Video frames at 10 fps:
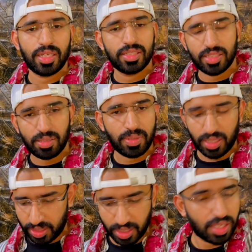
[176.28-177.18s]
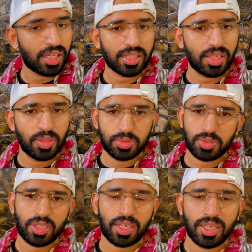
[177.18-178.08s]
लें इस तकबार अच्छा खासा हो
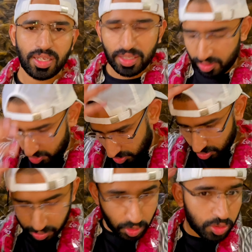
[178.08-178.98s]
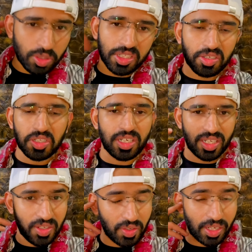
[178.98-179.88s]
चुका है और फूल छुरी तक तो ही
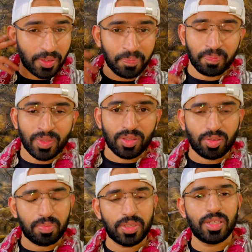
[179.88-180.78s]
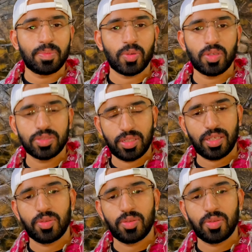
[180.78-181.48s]
लगे होंगे तो अभी पहुंच गया